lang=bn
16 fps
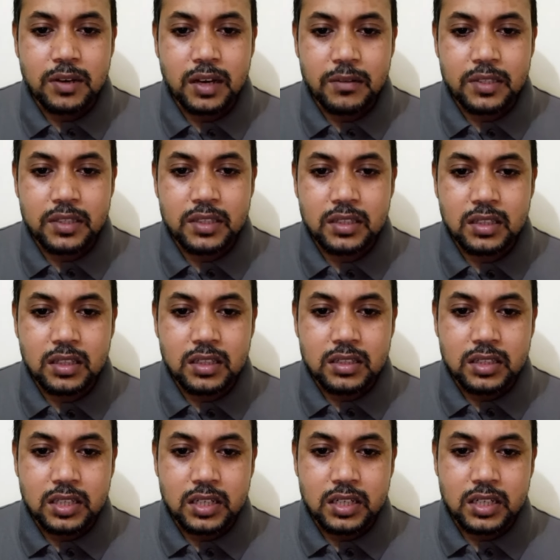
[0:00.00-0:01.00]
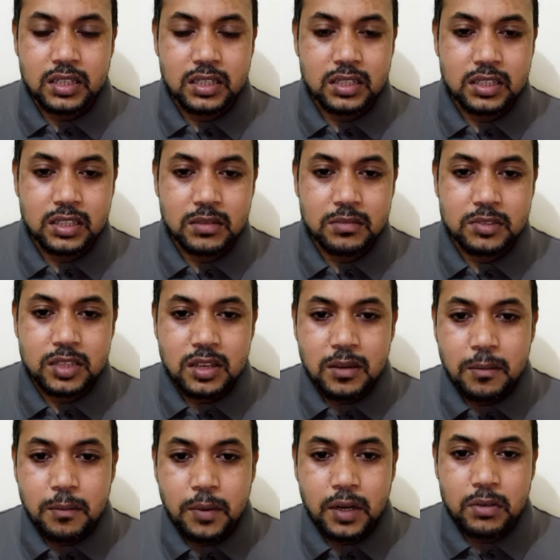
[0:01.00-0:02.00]
ফিলামেন্ট থ্রেড একটা টিমস
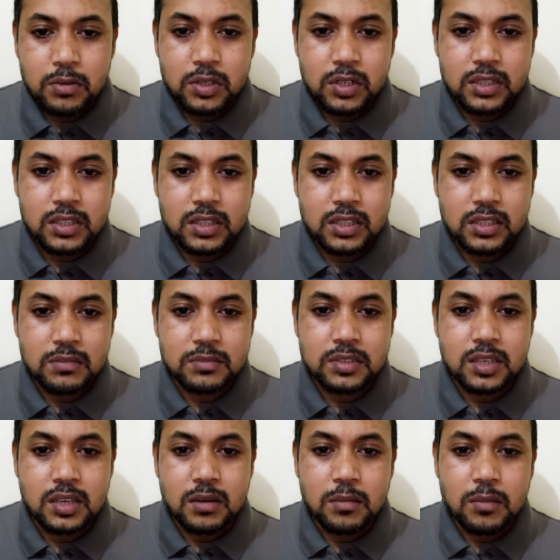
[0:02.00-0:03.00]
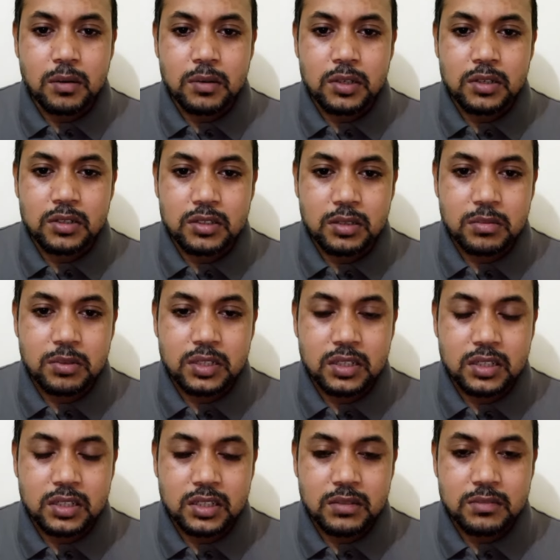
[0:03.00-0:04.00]
বাটন একটা টিমস মবিলিয়ন টেপ
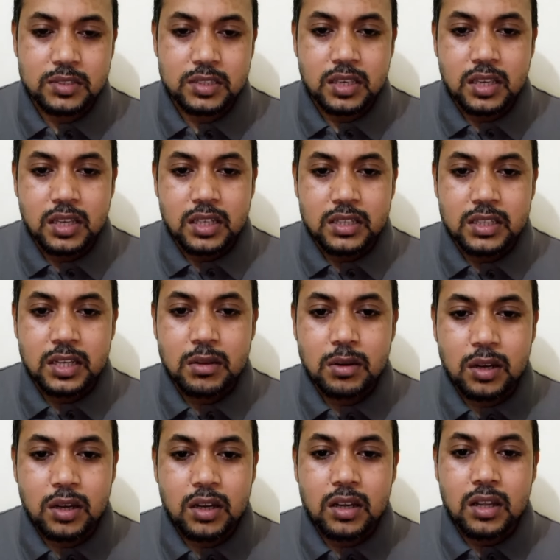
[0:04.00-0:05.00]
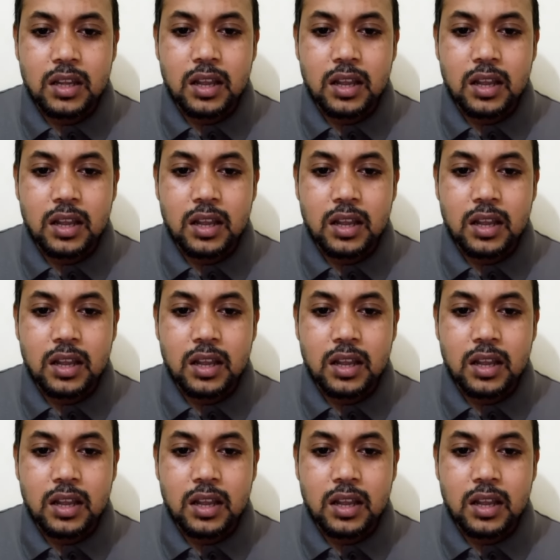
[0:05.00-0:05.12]
একটা টিমস যেগুলো